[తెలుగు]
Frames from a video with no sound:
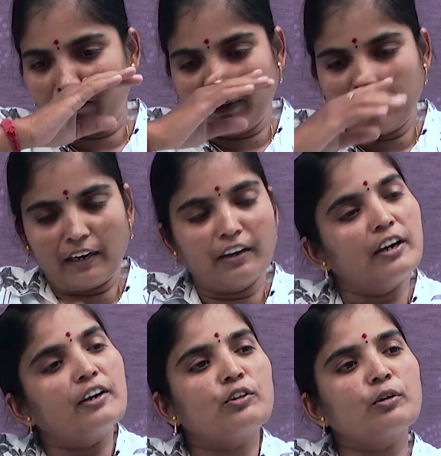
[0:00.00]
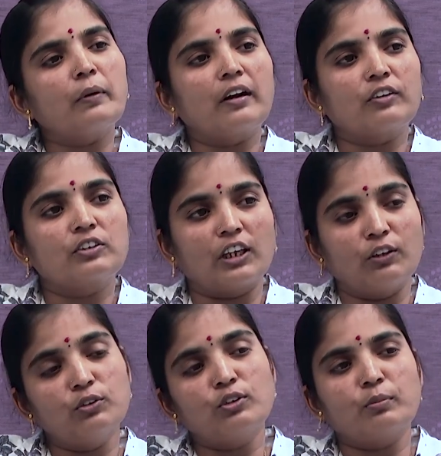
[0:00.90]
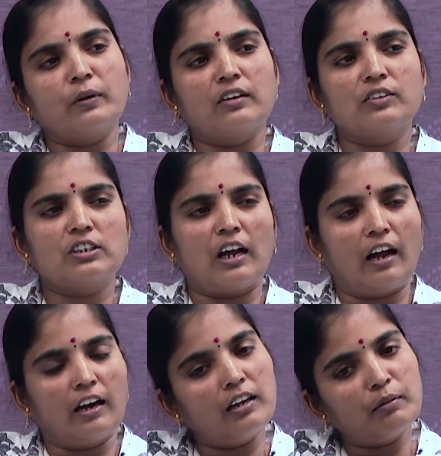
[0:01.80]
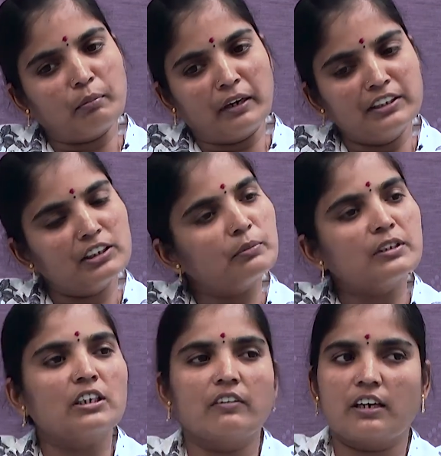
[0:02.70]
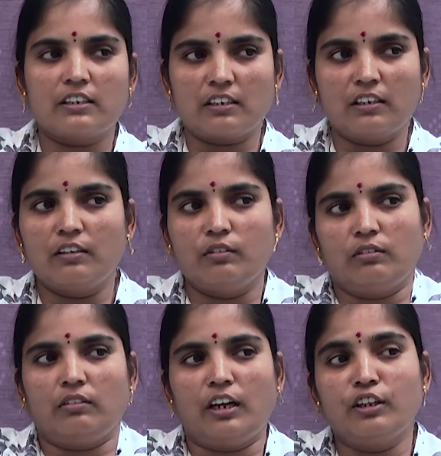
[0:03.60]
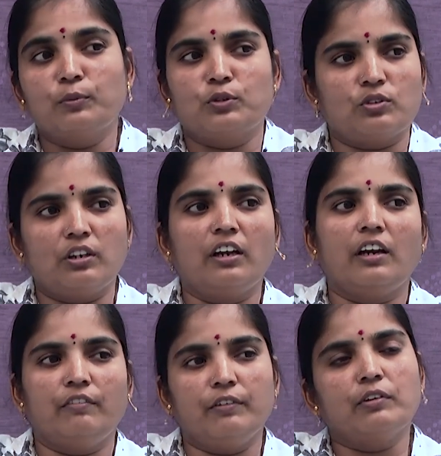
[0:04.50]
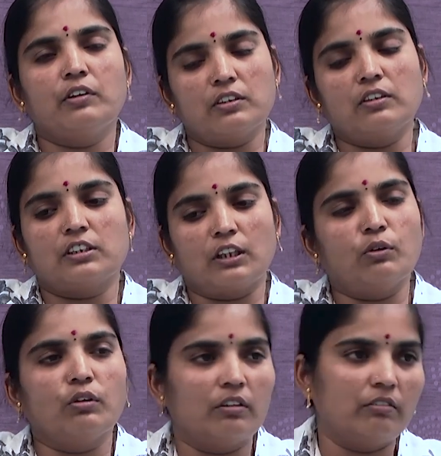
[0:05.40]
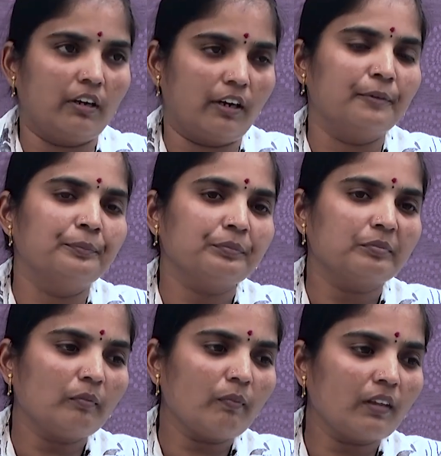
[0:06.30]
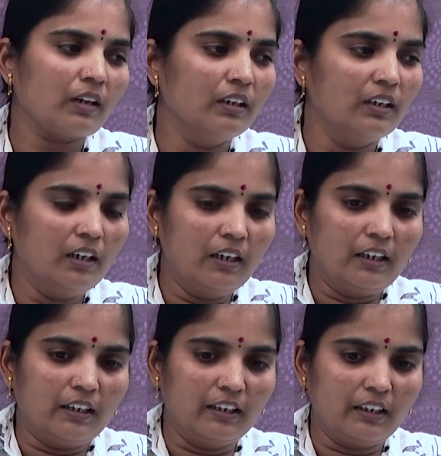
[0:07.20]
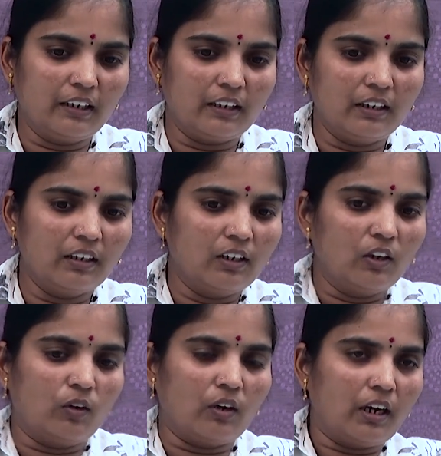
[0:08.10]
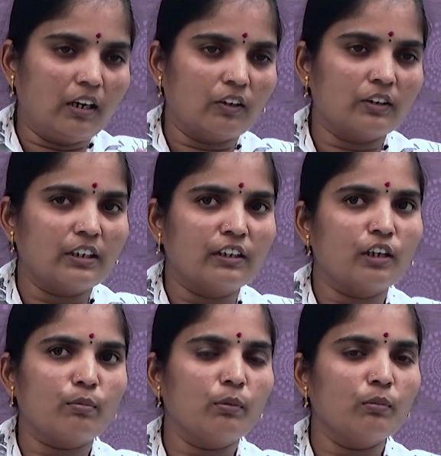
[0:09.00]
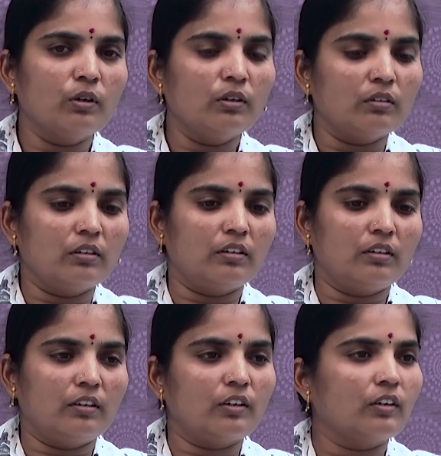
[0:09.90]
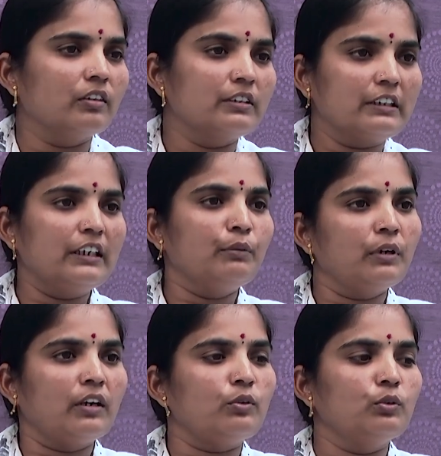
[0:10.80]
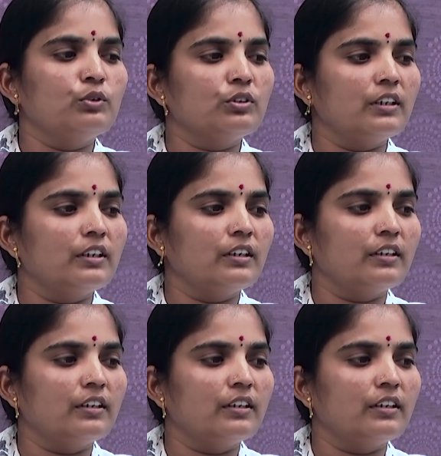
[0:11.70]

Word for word: వీటన్నిటితో పాటు చదువుతో పాటు చాలా మంచి మంచి అవకాశాలు నేను అందిపుచ్చుకున్నాను ఎంబీ ఫౌండేషన్లో చదువుకోవడం ద్వారా ఎందుకంటే ఒకనొక సందర్భంలో సీఎం గారు కూర్చున్న